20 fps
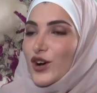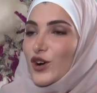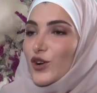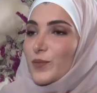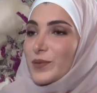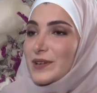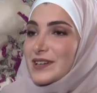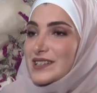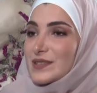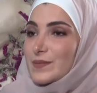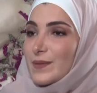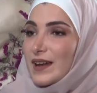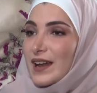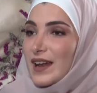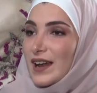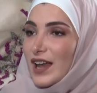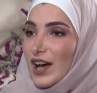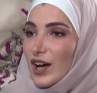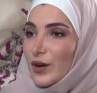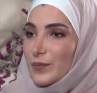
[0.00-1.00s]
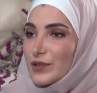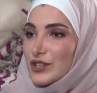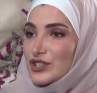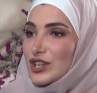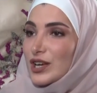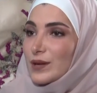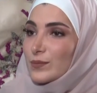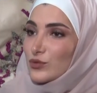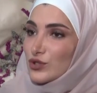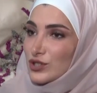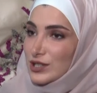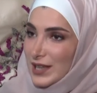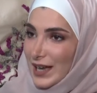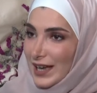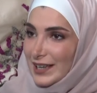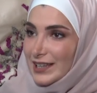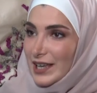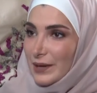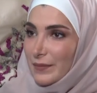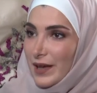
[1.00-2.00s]
وبالنسبة للأقمشة
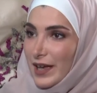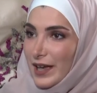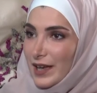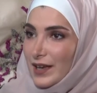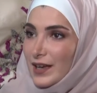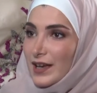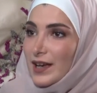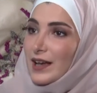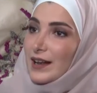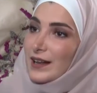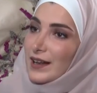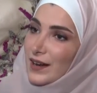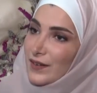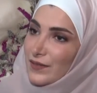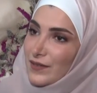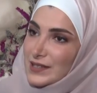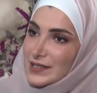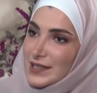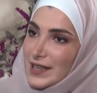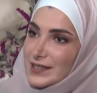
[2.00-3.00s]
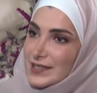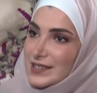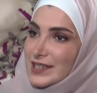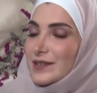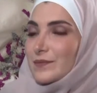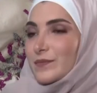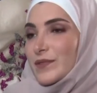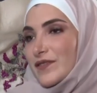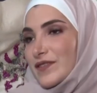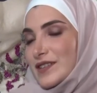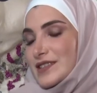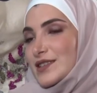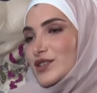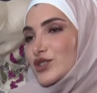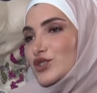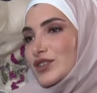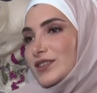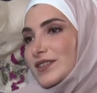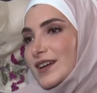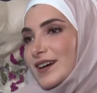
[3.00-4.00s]
المستخدمة للفساتين بفصل
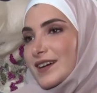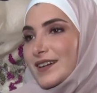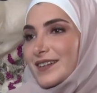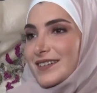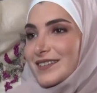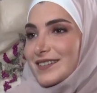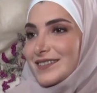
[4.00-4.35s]
الشتاء